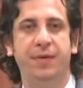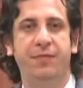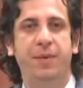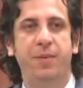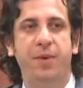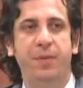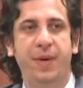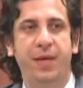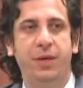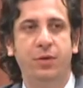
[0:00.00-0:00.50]

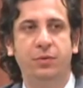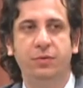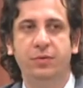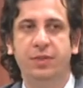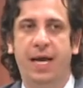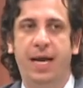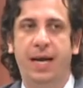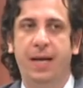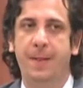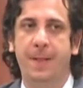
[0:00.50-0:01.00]
vai me
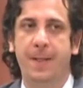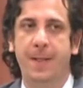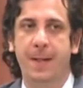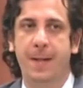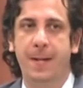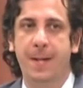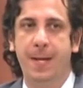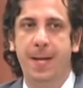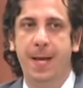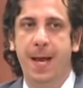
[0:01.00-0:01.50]
perguntar:
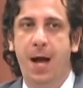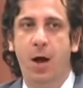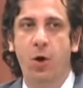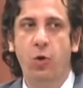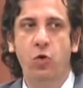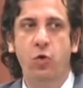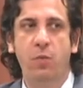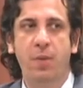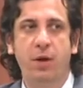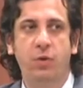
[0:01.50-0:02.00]

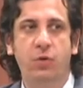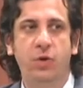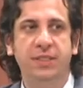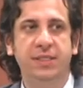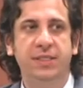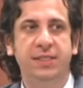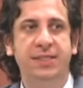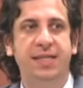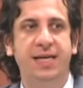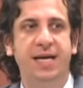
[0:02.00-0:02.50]
alguma
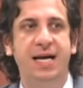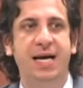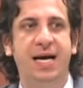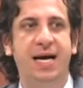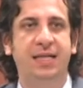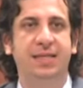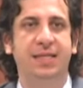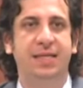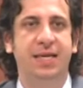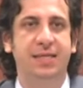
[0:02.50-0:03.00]
coisa está
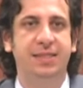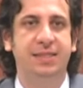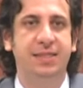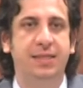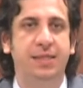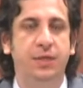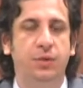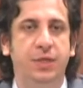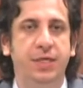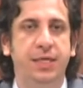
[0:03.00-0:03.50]
errada nessa
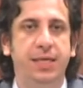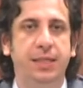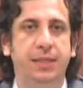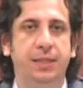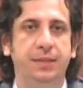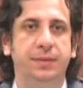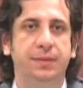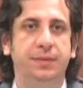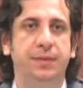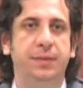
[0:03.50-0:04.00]

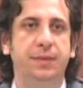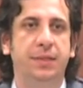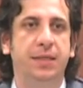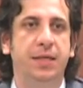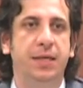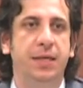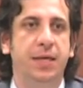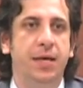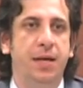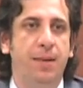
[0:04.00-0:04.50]
teoria.
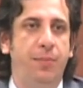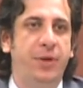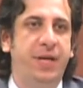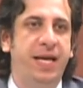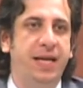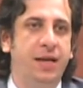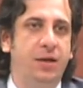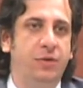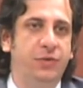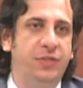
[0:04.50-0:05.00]

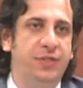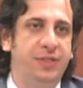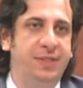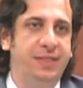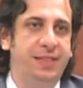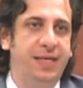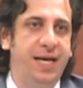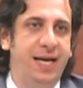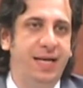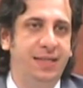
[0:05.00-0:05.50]
Porque não se
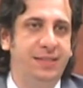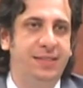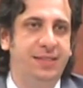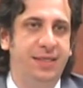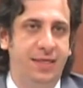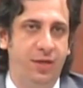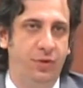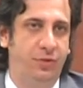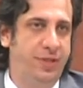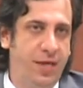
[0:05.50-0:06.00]

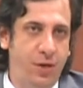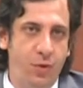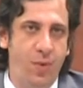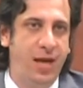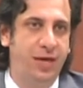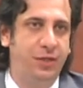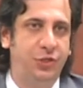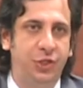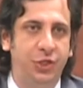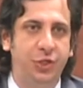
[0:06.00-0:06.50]
esqueça que eu tenho um
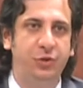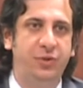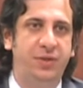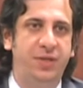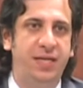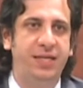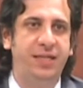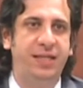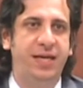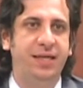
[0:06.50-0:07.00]
artigo
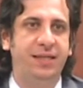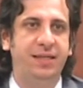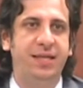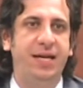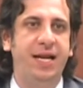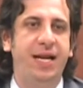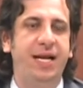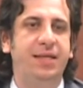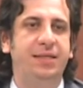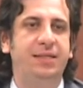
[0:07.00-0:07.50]

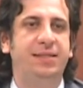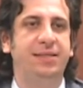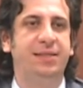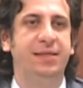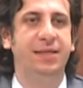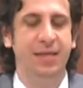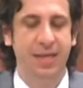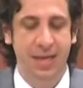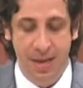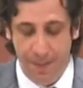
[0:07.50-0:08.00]

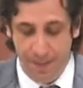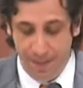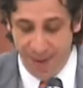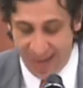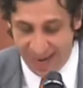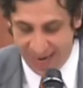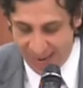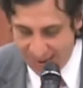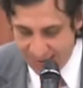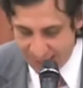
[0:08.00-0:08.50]
33,
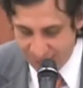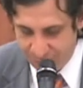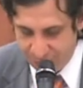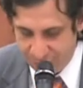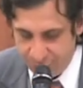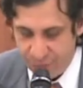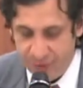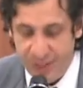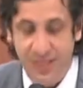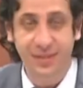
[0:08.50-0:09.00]

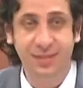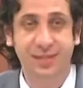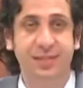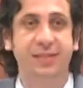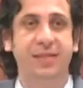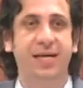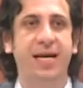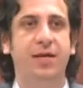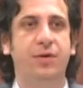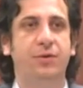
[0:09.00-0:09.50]
parágrafo
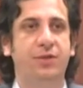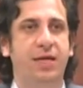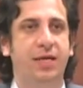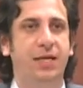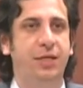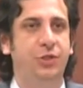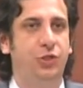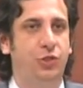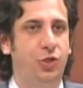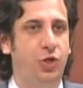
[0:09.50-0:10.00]
3 da
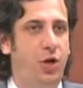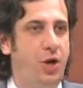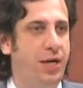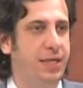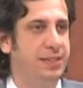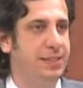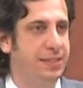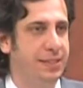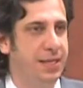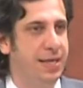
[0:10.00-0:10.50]
Lei de
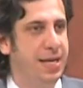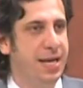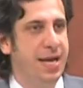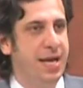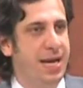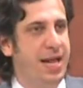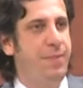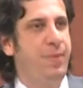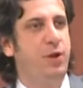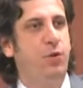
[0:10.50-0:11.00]
Drogas.
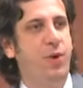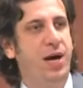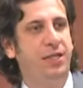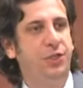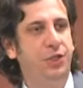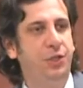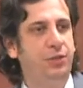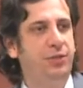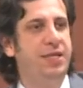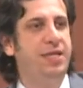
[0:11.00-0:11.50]
Lembre, o
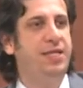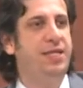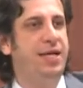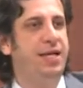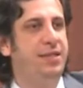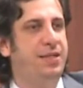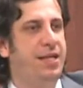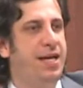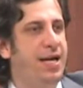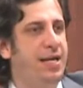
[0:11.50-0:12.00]
artigo
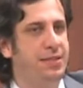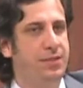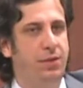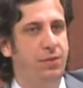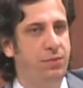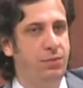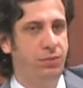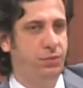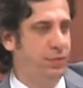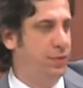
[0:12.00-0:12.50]
33 é
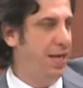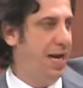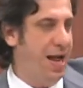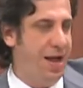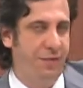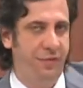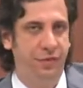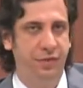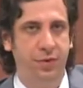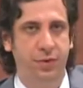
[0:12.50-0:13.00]
o
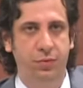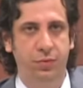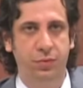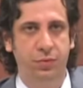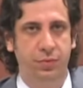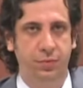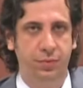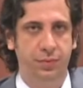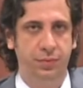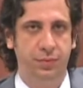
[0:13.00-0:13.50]

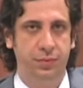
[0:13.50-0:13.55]
tráfico.